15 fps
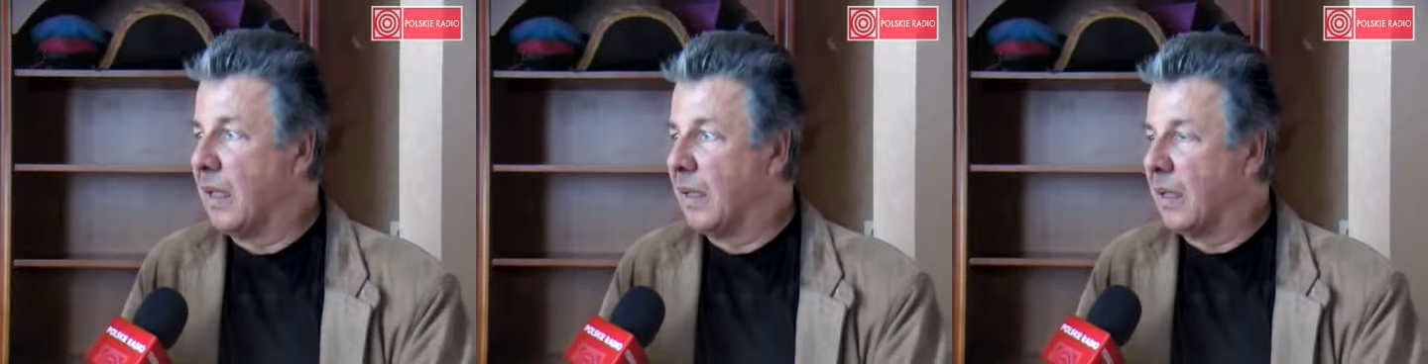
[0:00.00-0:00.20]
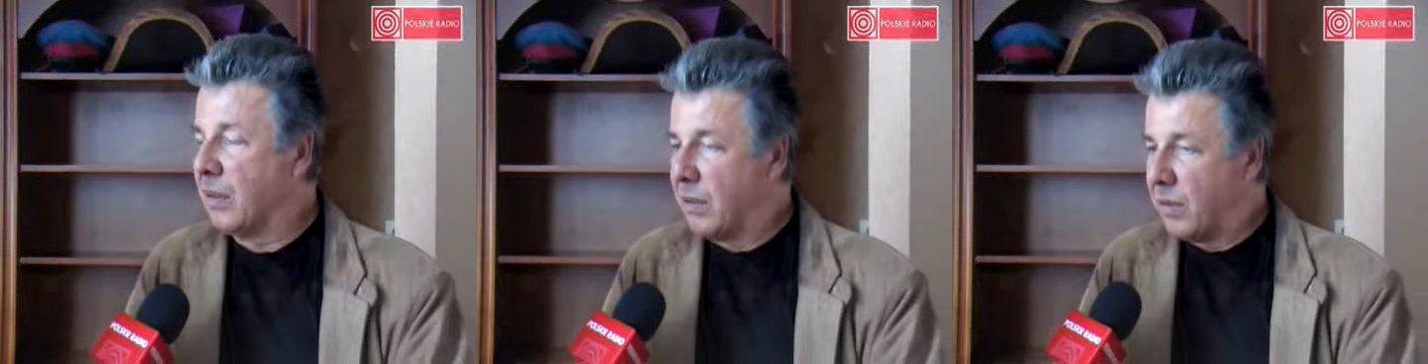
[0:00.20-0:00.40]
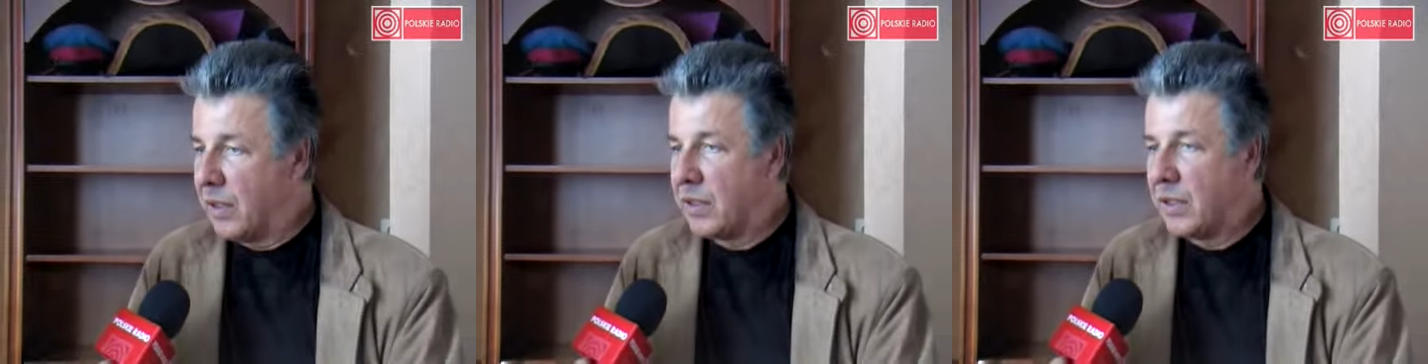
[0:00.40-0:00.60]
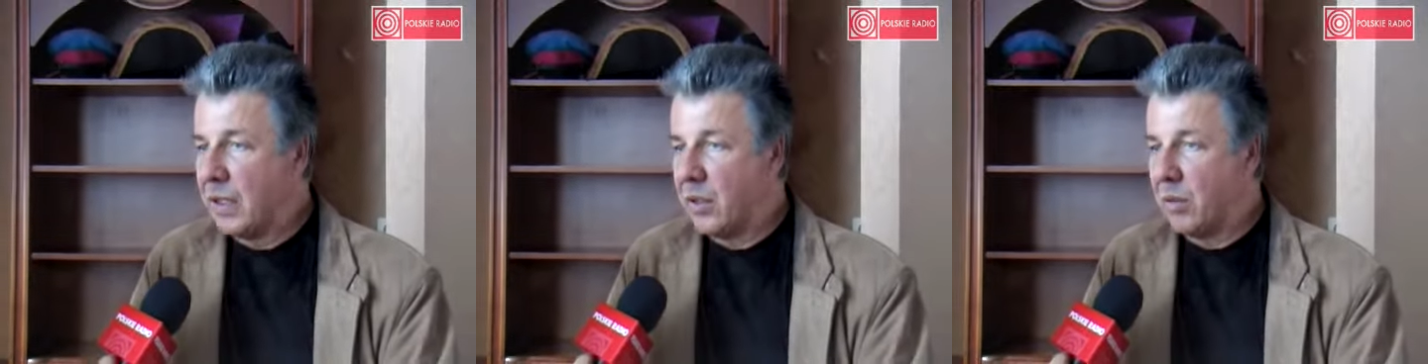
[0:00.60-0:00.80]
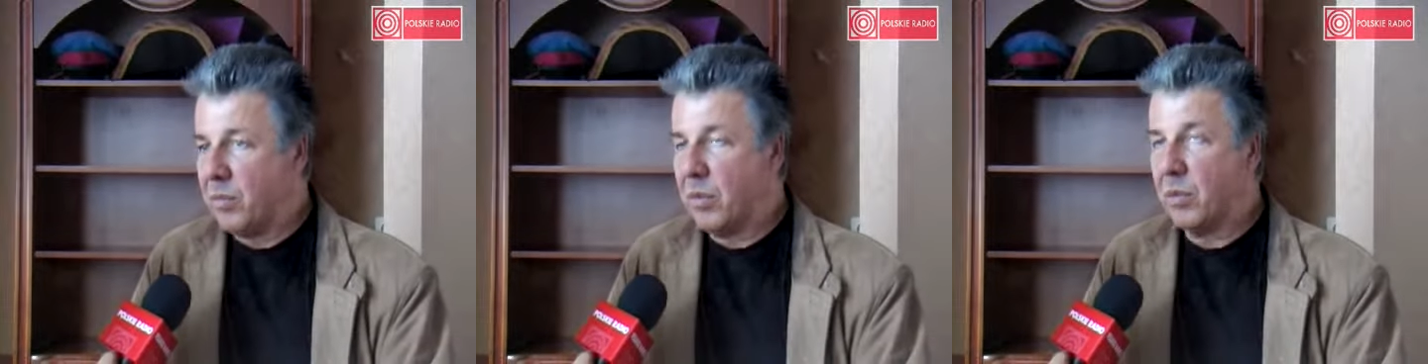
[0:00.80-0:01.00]
które się
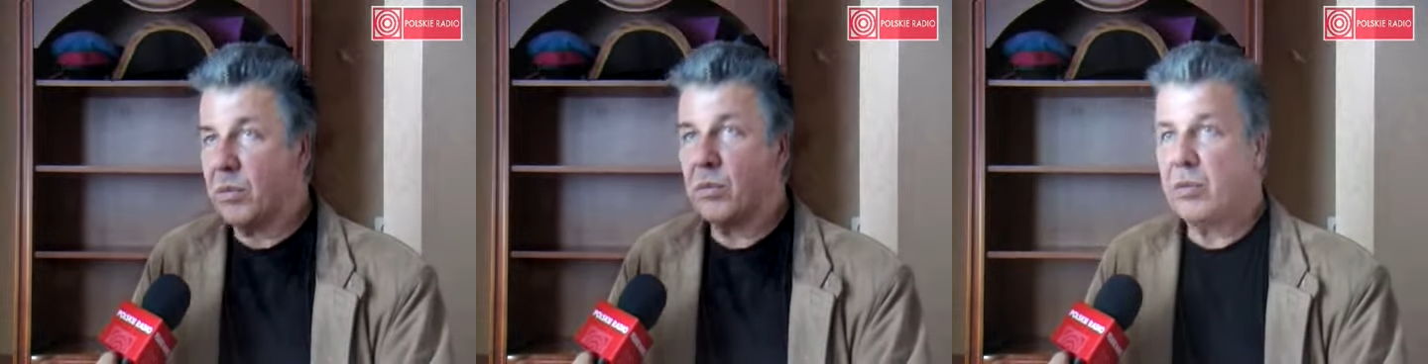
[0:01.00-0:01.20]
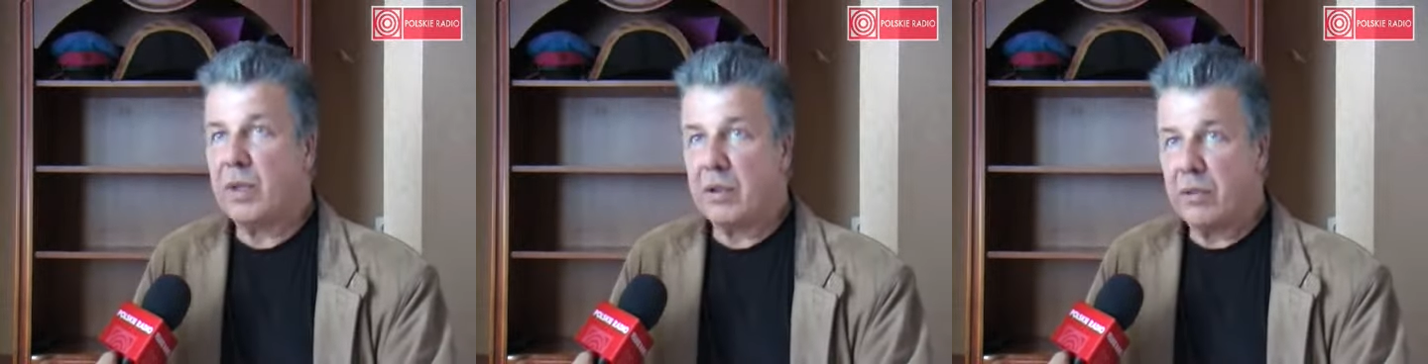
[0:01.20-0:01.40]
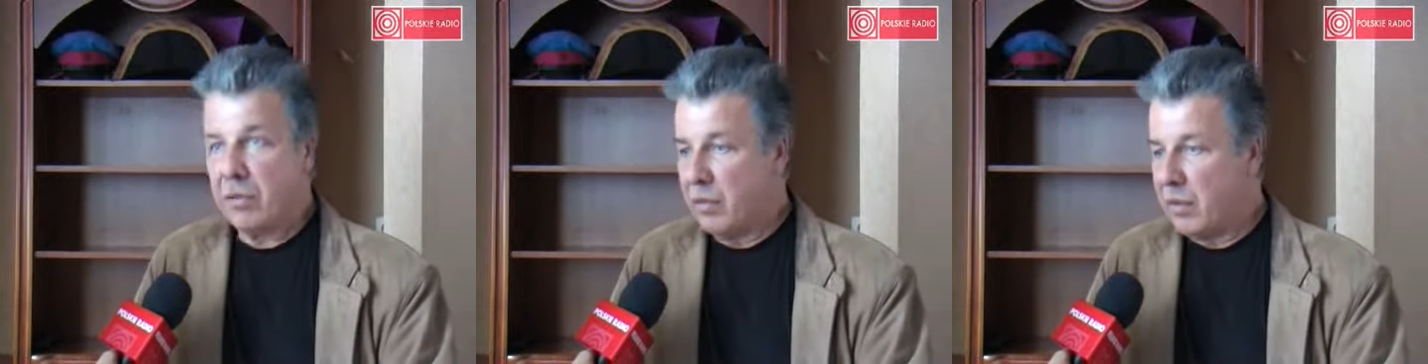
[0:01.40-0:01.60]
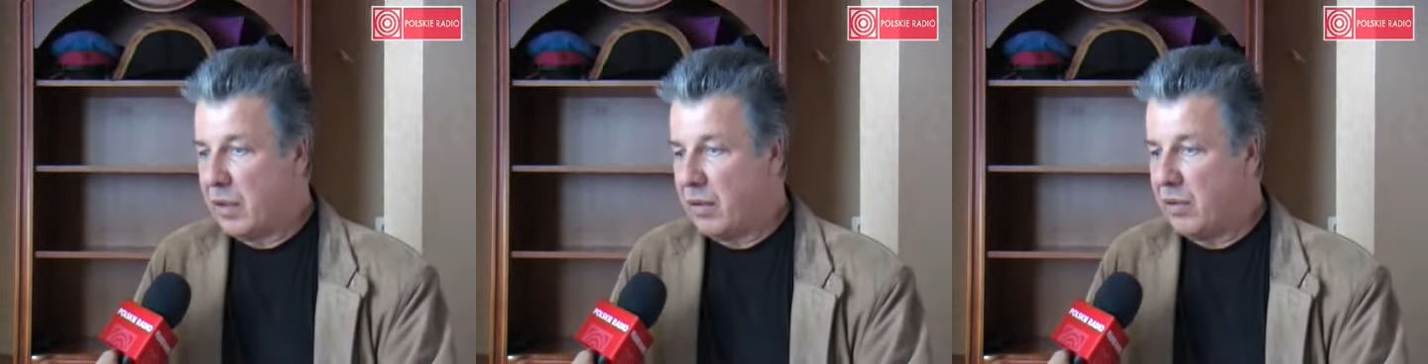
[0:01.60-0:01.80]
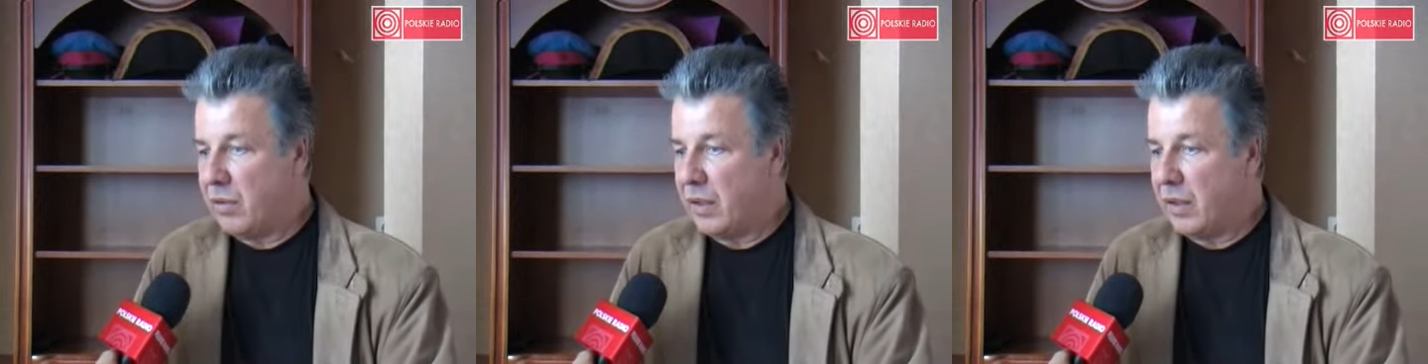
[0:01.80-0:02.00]
robią tutaj w
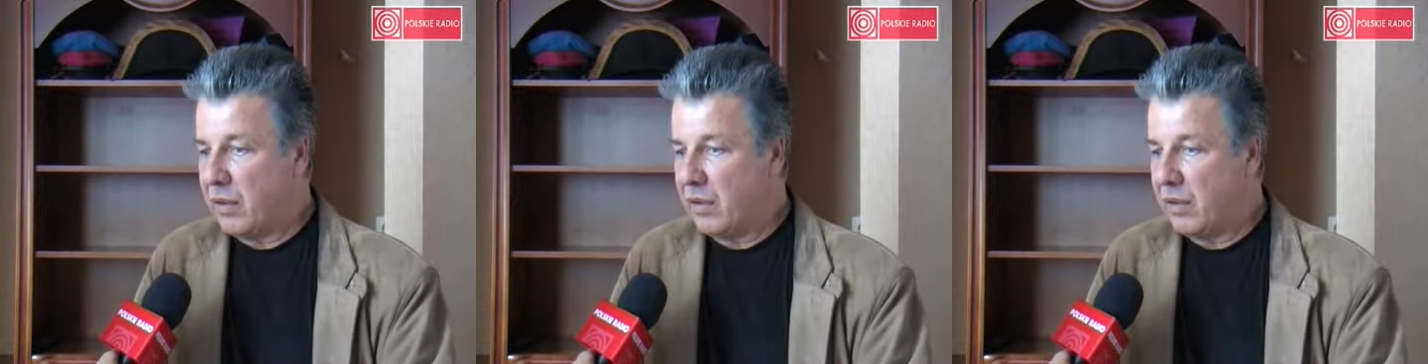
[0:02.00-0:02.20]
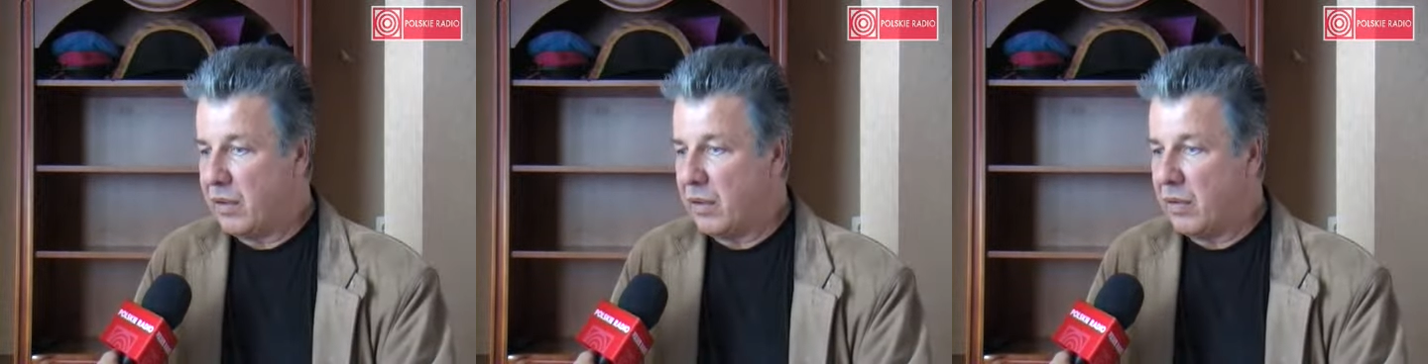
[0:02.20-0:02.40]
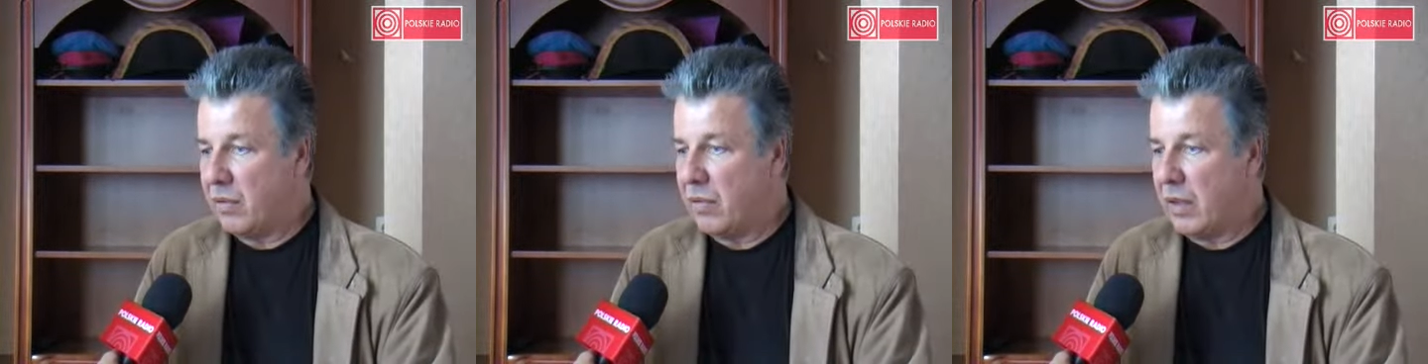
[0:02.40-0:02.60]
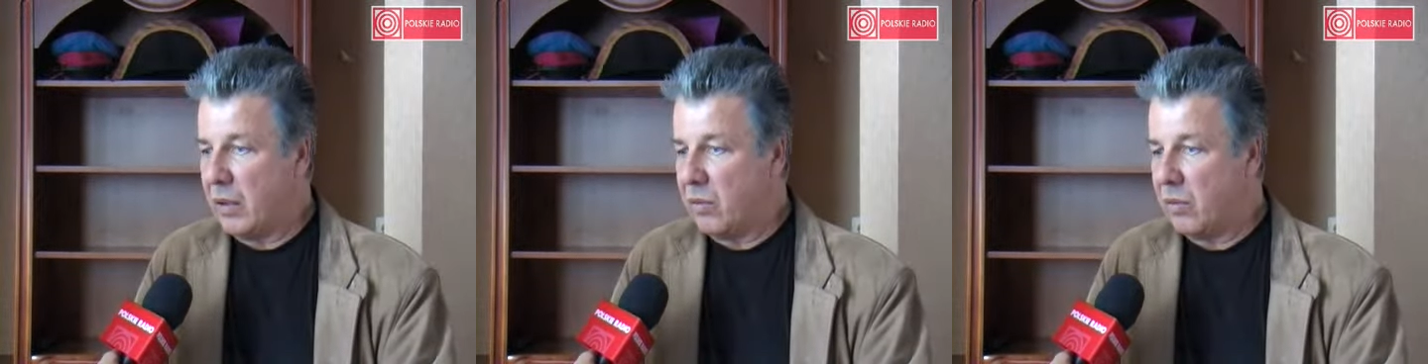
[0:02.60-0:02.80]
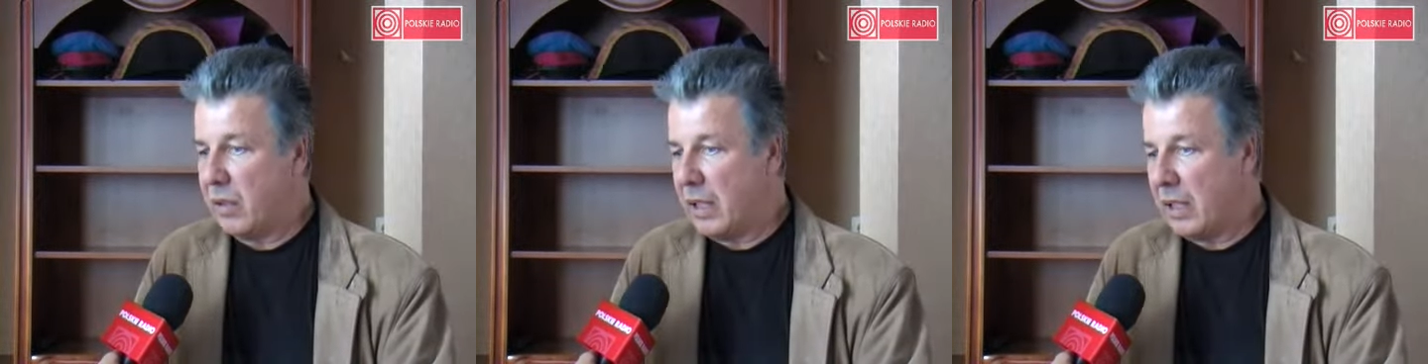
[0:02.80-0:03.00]
tych, w tych
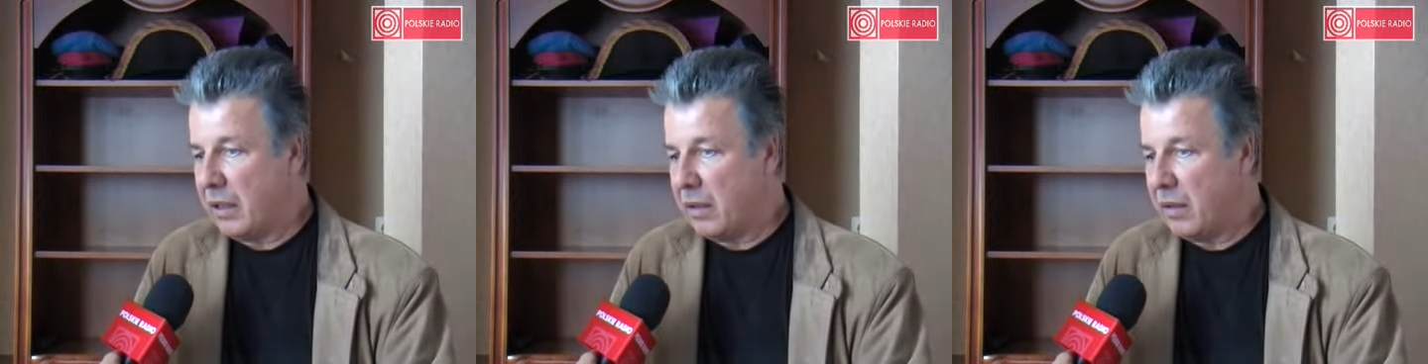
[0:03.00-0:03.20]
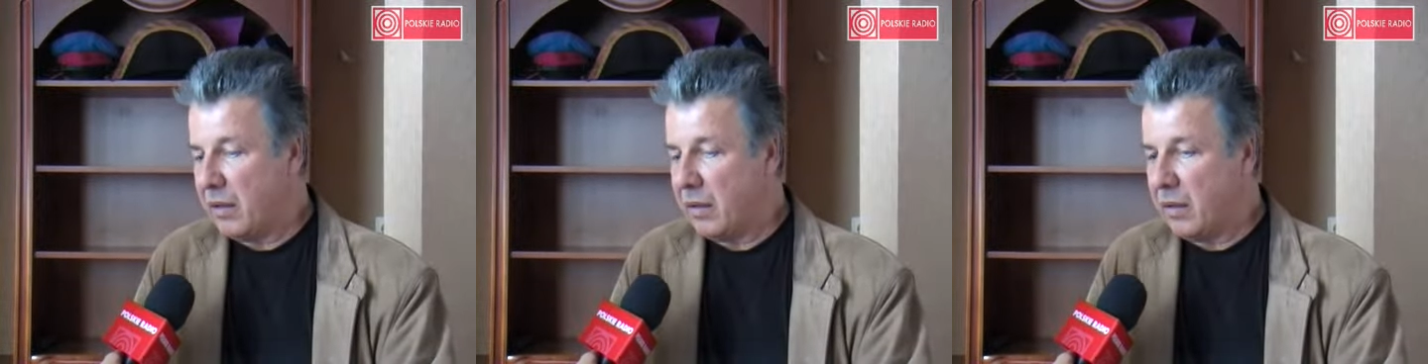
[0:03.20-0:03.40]
warunkach.